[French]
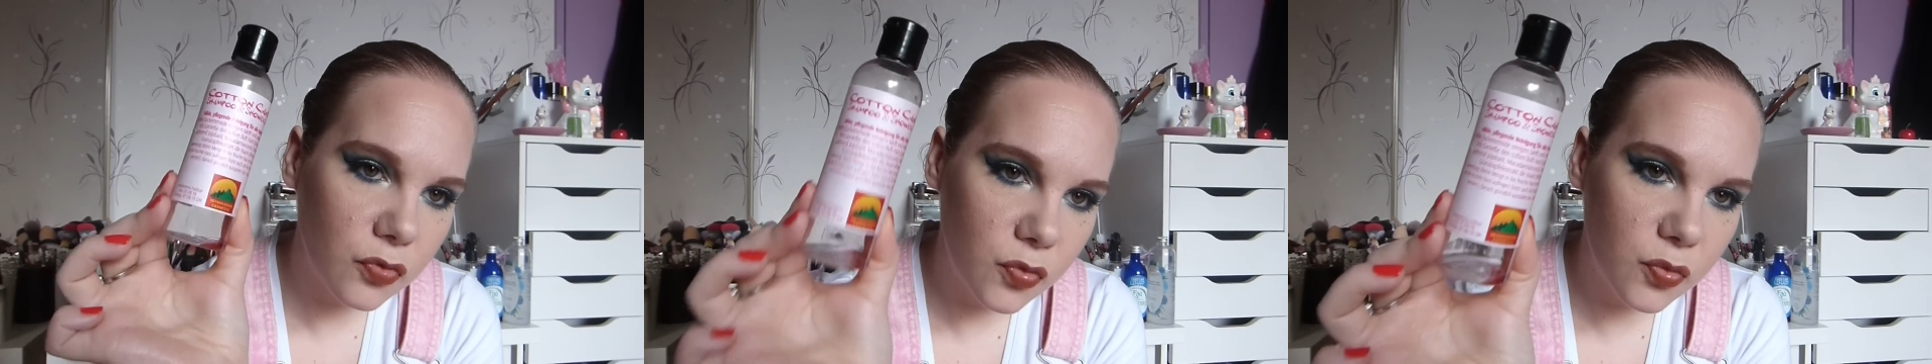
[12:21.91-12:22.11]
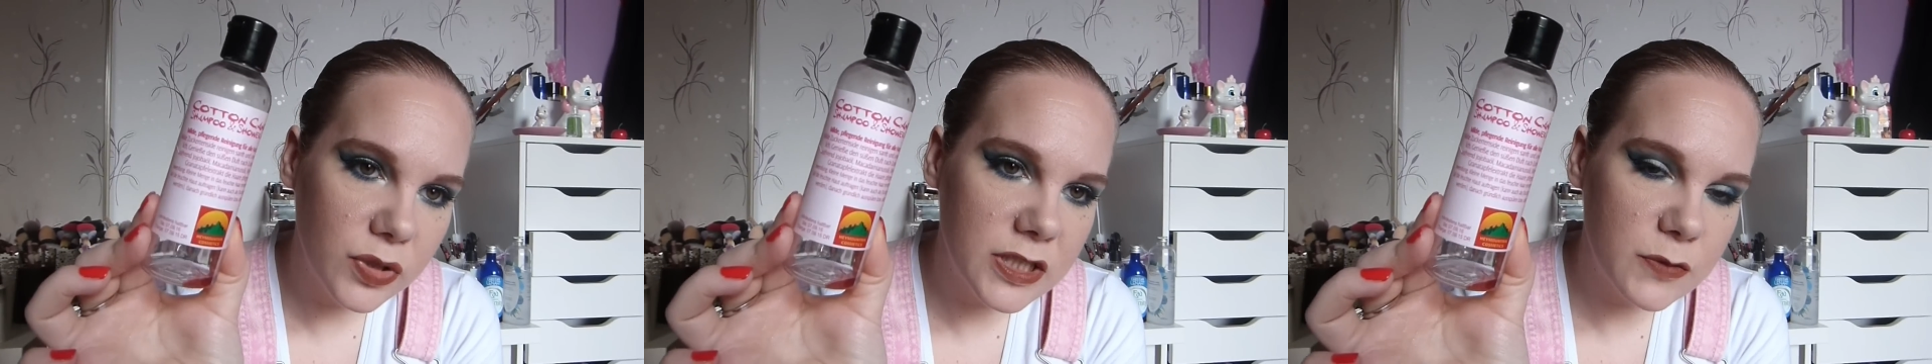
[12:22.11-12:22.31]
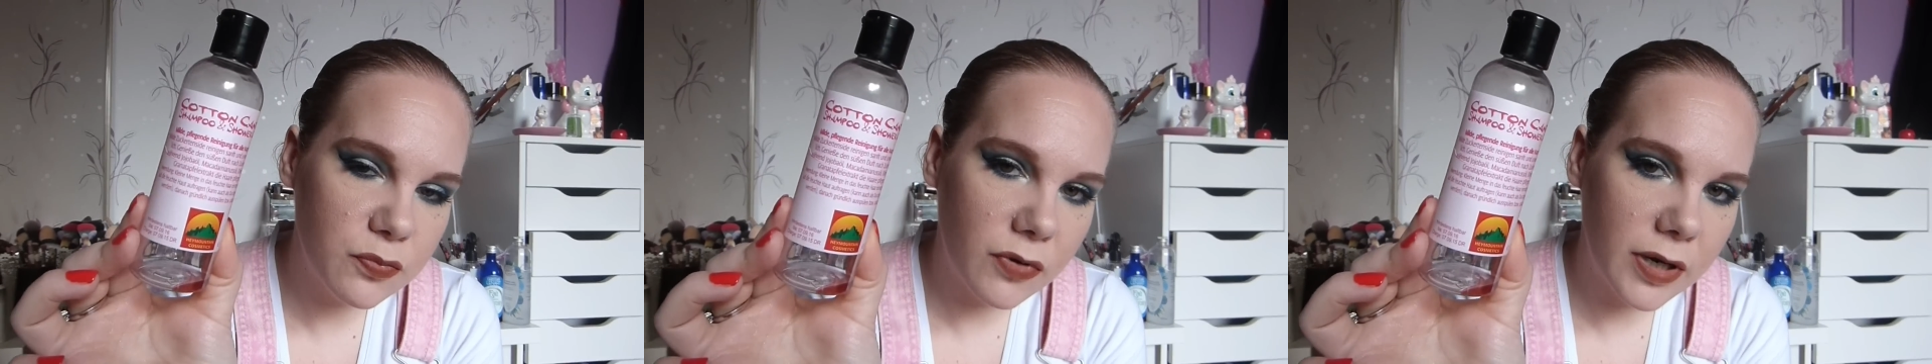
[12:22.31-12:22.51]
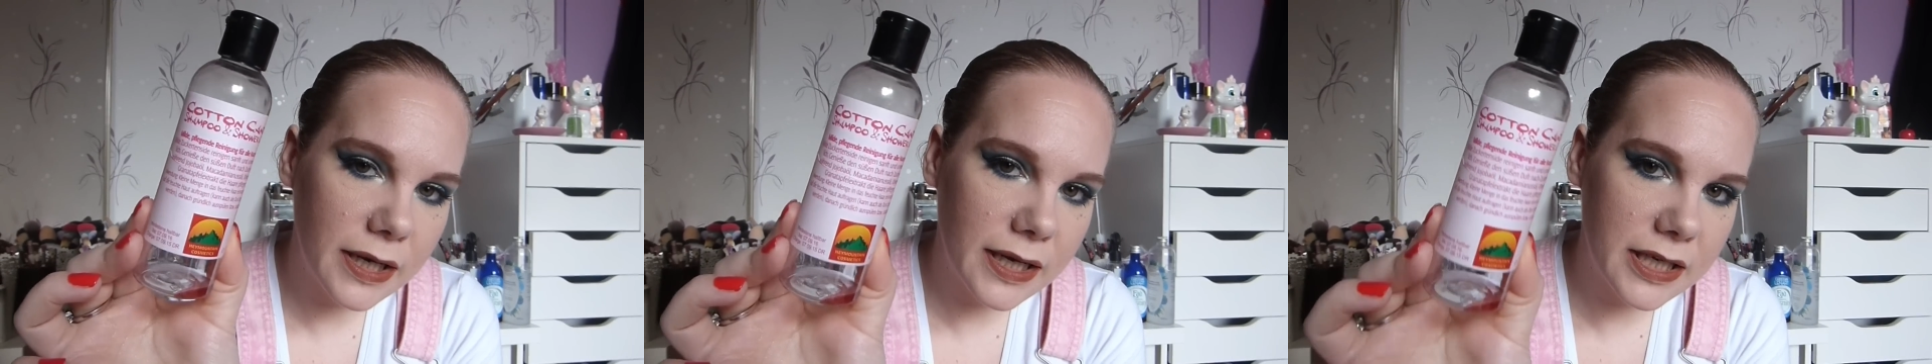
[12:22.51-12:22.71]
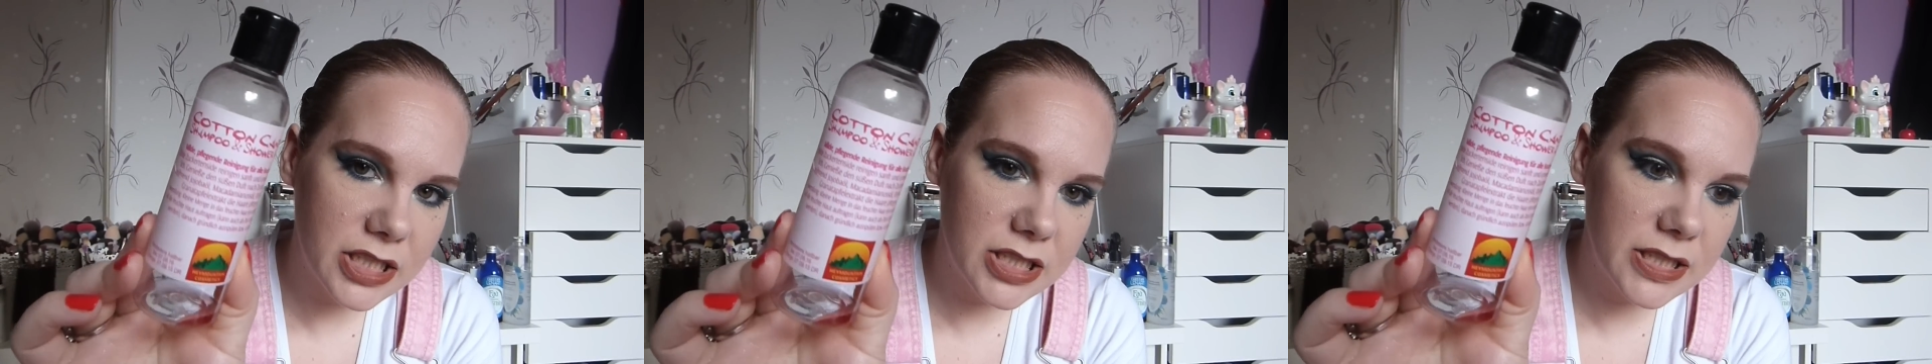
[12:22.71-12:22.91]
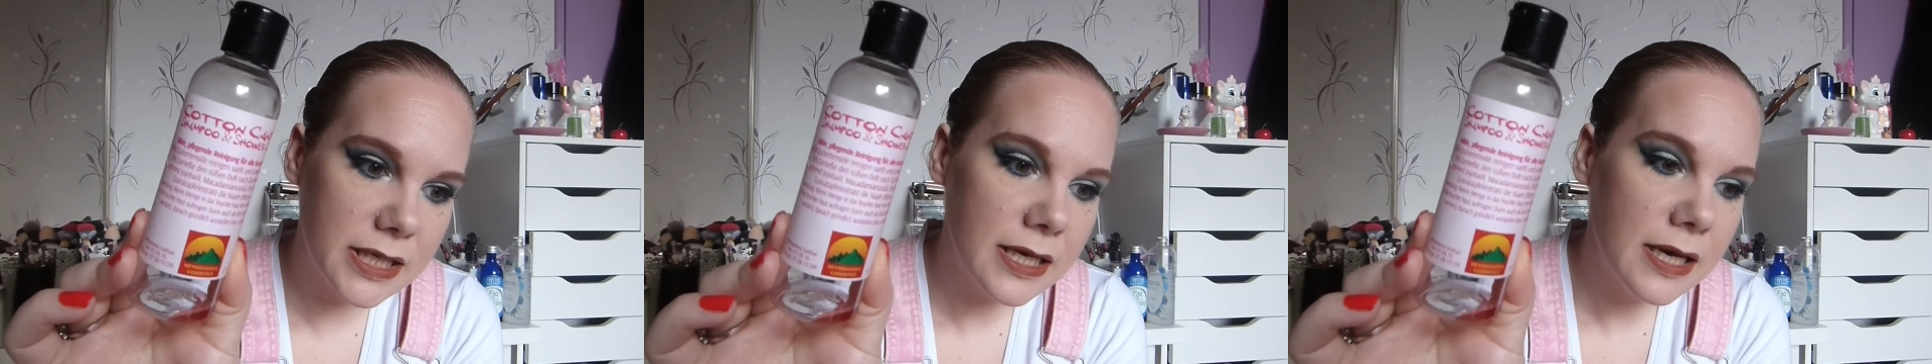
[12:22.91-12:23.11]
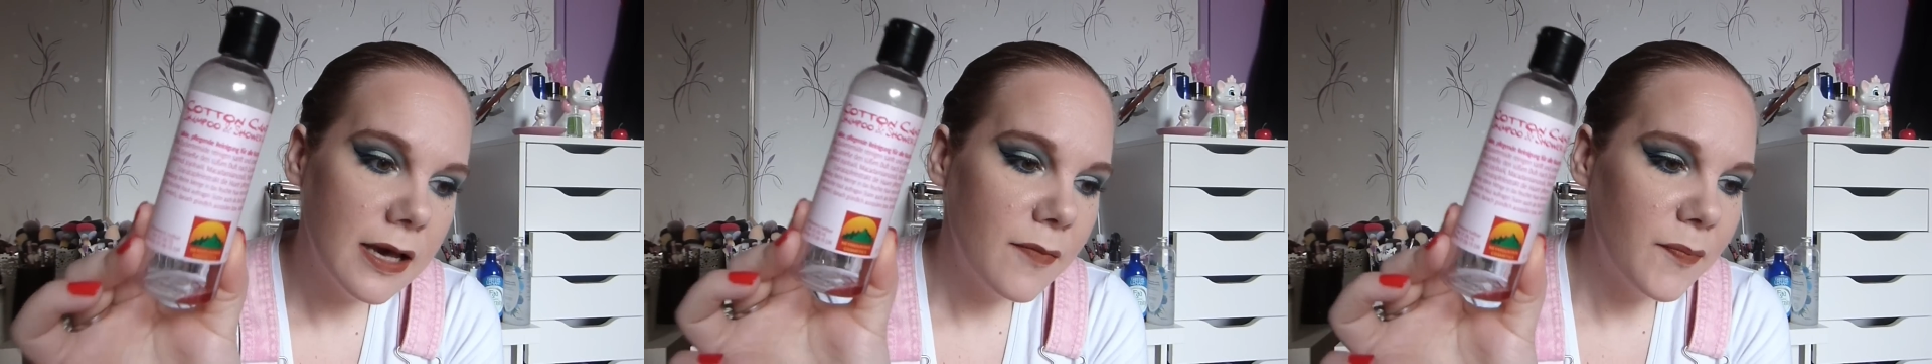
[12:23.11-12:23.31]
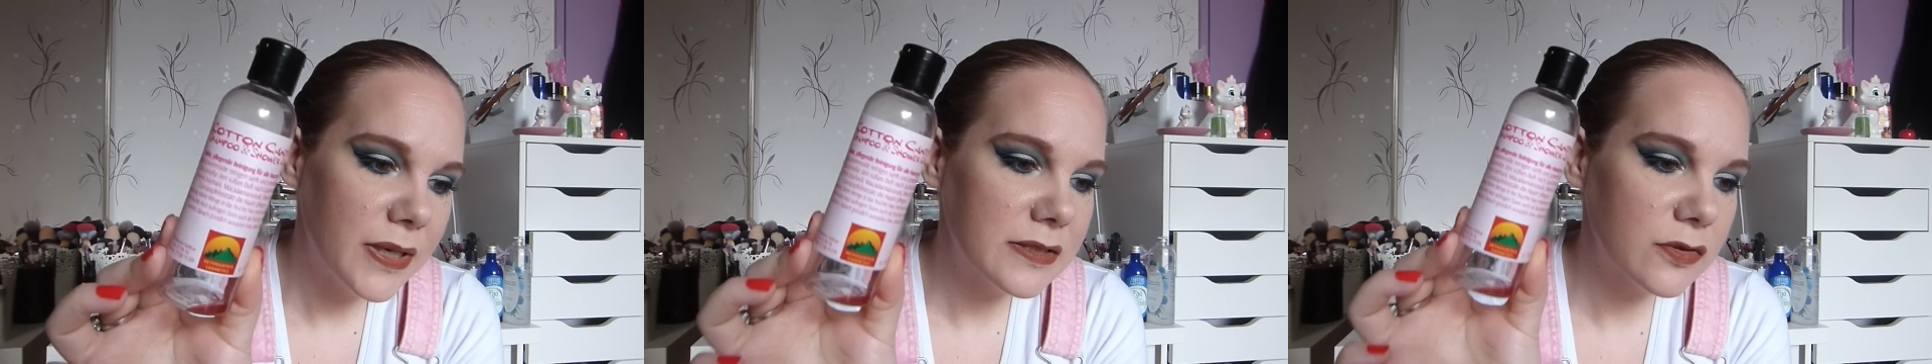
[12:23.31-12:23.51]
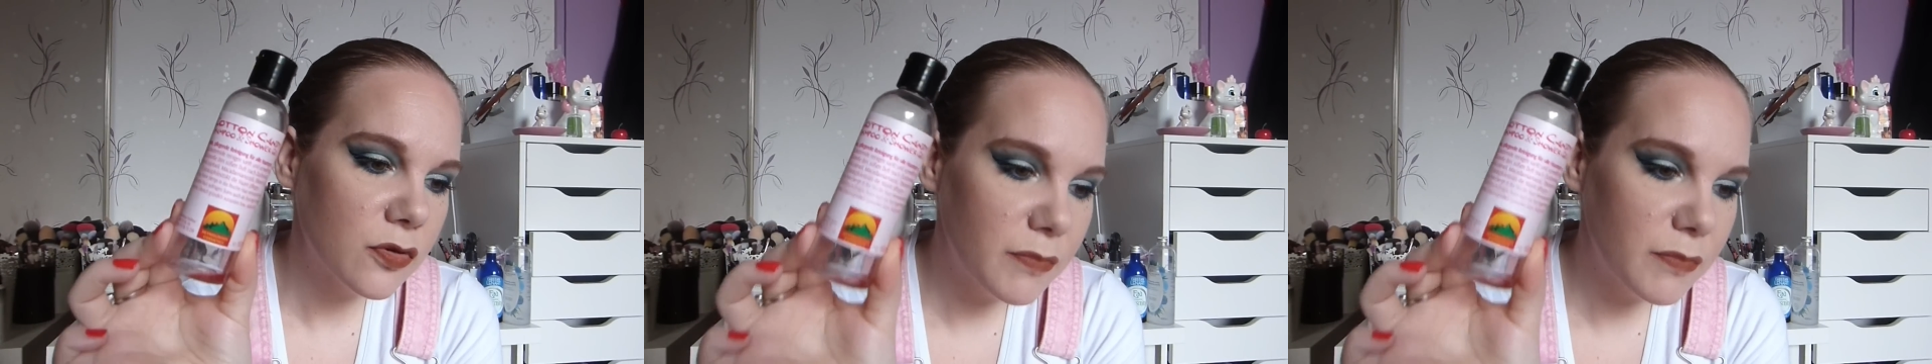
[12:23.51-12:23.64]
oui, je pourrais le racheter parce que